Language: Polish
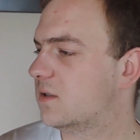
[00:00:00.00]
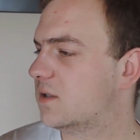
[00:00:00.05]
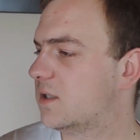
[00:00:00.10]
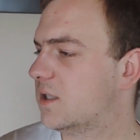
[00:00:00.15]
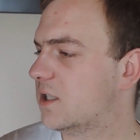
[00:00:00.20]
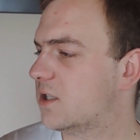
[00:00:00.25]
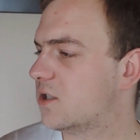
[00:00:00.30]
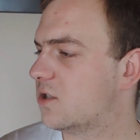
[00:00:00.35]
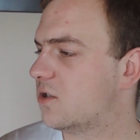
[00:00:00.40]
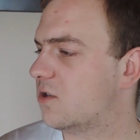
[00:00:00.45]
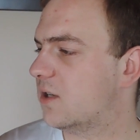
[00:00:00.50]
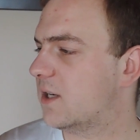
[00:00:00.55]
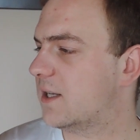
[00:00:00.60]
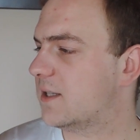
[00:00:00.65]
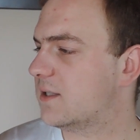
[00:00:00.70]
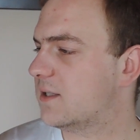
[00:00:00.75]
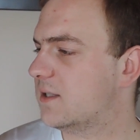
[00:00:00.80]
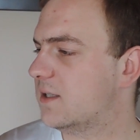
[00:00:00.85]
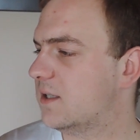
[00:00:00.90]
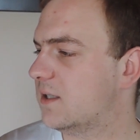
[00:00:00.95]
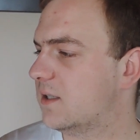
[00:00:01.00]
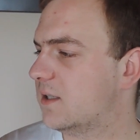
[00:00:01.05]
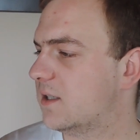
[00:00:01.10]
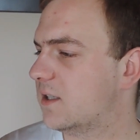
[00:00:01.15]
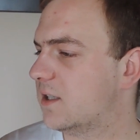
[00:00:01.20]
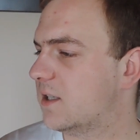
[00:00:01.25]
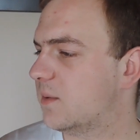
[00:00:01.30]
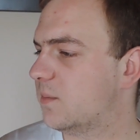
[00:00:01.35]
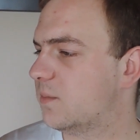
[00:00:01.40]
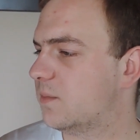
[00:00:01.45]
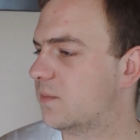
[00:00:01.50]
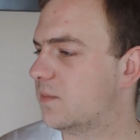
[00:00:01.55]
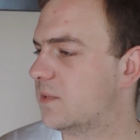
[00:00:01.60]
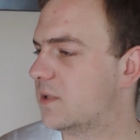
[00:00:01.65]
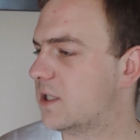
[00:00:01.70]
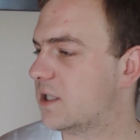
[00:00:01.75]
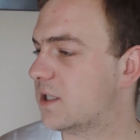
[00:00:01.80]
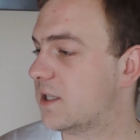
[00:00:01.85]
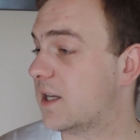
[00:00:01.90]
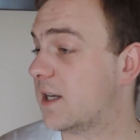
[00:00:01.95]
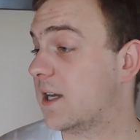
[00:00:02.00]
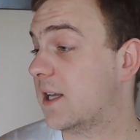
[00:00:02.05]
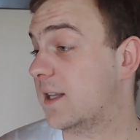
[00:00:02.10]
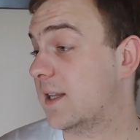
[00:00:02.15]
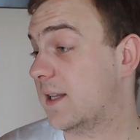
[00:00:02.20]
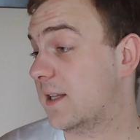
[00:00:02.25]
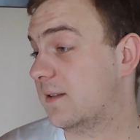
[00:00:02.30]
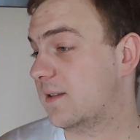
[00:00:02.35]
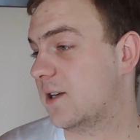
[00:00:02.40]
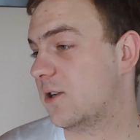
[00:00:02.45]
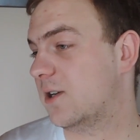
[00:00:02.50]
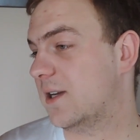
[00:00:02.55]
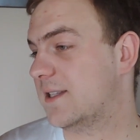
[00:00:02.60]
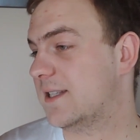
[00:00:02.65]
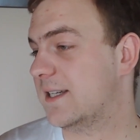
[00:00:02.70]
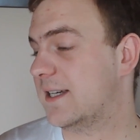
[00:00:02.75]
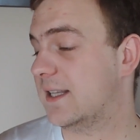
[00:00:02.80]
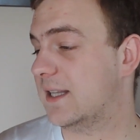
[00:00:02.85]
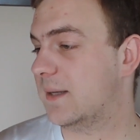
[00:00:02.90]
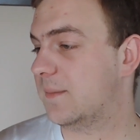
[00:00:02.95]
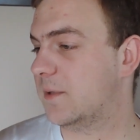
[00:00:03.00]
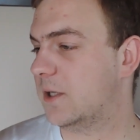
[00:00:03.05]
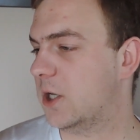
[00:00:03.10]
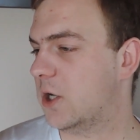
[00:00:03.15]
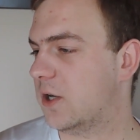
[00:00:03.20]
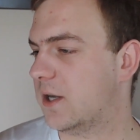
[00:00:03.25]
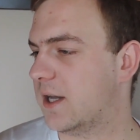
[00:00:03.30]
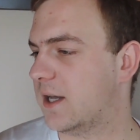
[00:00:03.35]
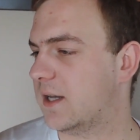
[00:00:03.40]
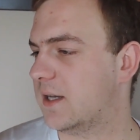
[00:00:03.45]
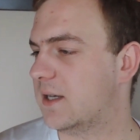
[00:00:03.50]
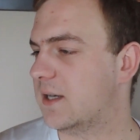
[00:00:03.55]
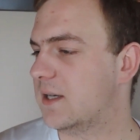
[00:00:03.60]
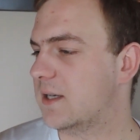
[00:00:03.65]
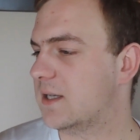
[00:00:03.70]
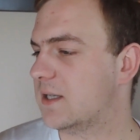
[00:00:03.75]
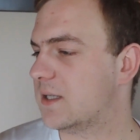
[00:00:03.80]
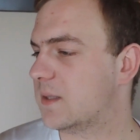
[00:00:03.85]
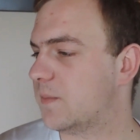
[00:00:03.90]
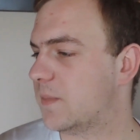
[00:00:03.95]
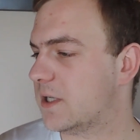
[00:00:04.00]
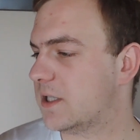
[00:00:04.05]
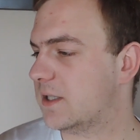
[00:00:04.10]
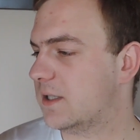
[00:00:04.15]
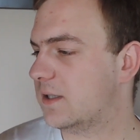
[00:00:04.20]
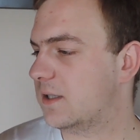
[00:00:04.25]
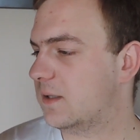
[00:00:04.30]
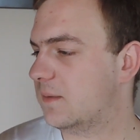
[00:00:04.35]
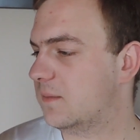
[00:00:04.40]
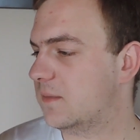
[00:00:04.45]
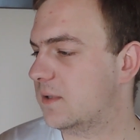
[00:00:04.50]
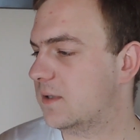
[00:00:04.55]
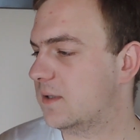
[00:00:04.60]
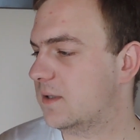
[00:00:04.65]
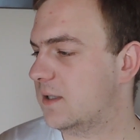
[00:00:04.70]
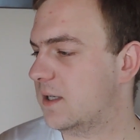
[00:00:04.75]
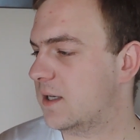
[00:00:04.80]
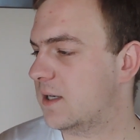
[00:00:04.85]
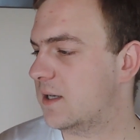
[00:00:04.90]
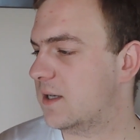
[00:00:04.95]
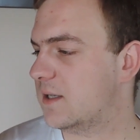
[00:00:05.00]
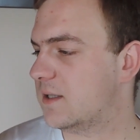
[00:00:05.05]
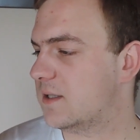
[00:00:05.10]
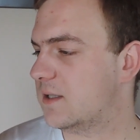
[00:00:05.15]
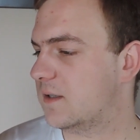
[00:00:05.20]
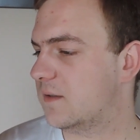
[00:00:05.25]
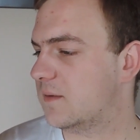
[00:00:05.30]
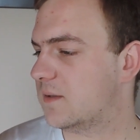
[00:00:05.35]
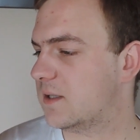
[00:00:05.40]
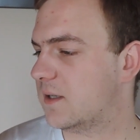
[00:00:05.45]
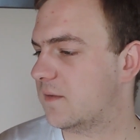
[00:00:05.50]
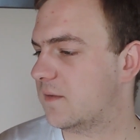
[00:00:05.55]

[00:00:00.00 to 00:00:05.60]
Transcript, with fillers: zjesz kolację, kanap, zjesz na, kan na kolację kanapki? ok. Z pasztetem? Nie, zjem